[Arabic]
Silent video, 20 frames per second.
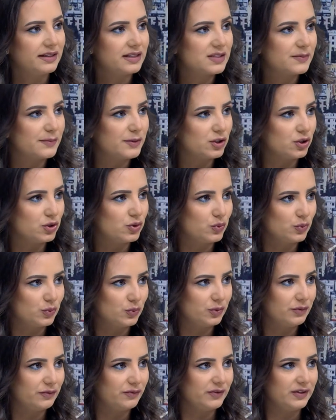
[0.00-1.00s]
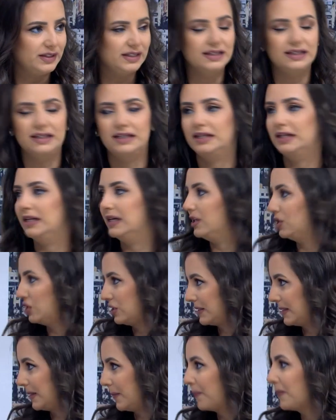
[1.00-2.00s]
نسبه الدهون في
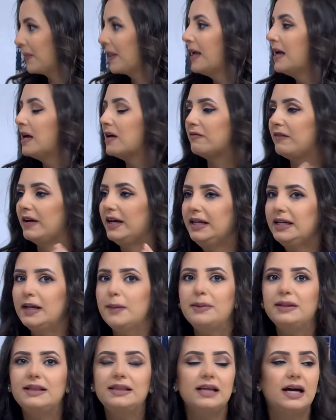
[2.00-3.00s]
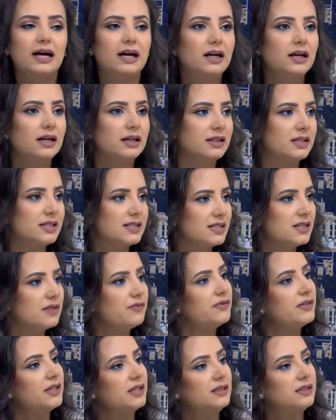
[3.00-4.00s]
الجسم فاحنا بدنا يصير
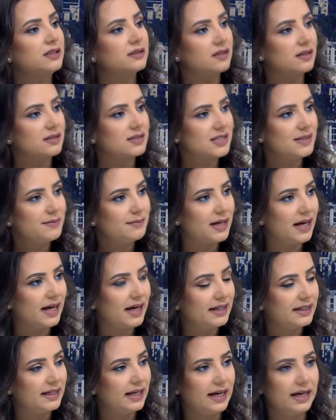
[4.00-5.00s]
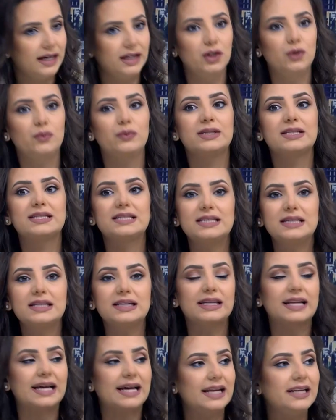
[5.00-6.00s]
في عندنا تنظيم لهي الحاله ونصير
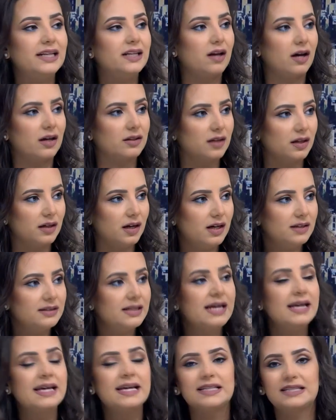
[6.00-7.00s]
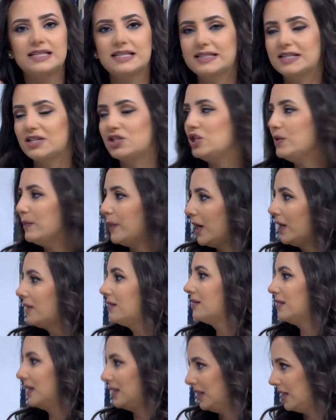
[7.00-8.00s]
نخلي العضلات تستجيب
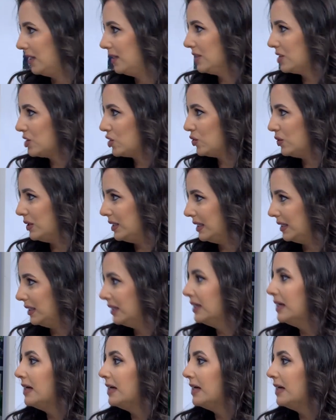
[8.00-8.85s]
اكثر للانسولين